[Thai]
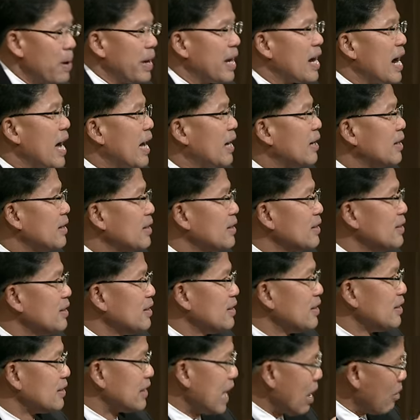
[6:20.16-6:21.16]
มายขัง
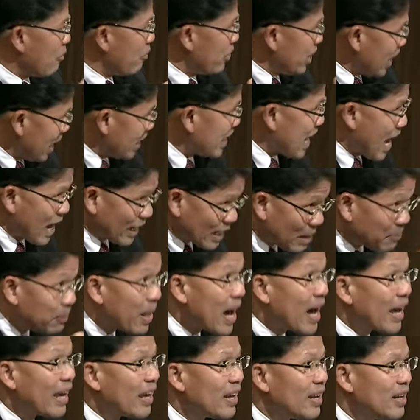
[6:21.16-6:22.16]
ตามวิทยาทำ
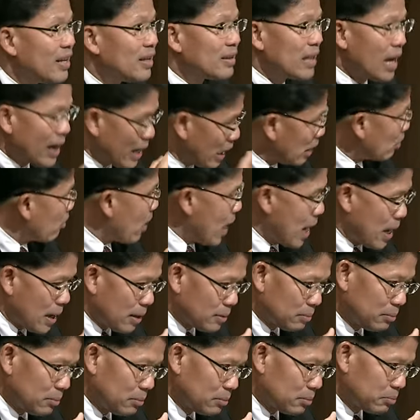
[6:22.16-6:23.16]
ได้ถ้าเห็นว่า
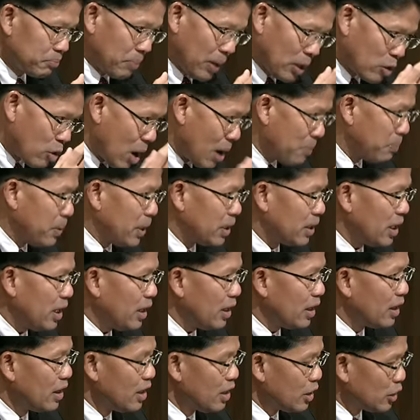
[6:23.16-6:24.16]
เป็นความผิดที่
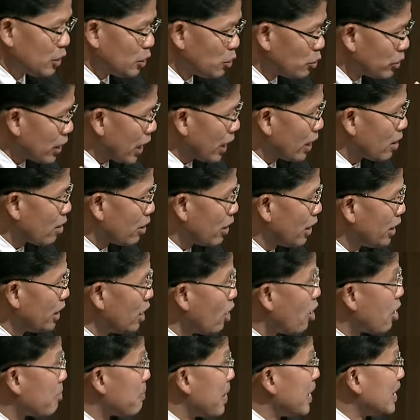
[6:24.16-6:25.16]
อยู่ในกรณีที่
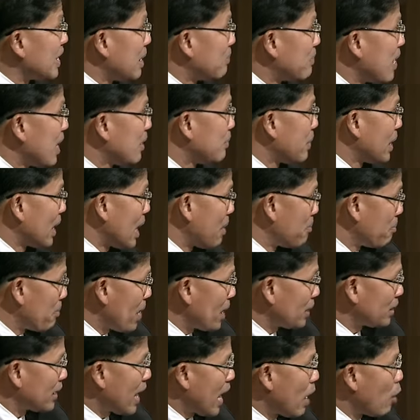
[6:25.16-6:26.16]
ออกหมายจับได้ปามมา
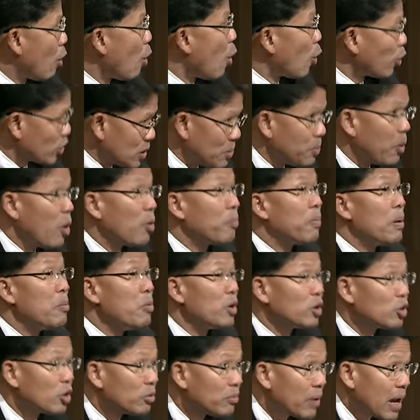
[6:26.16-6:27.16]
ตรา66 ประมว
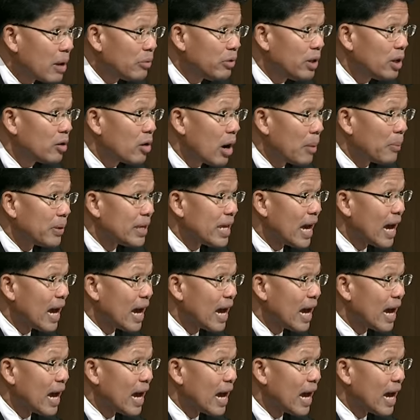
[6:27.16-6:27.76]
ลกฎหมายวิธีความอา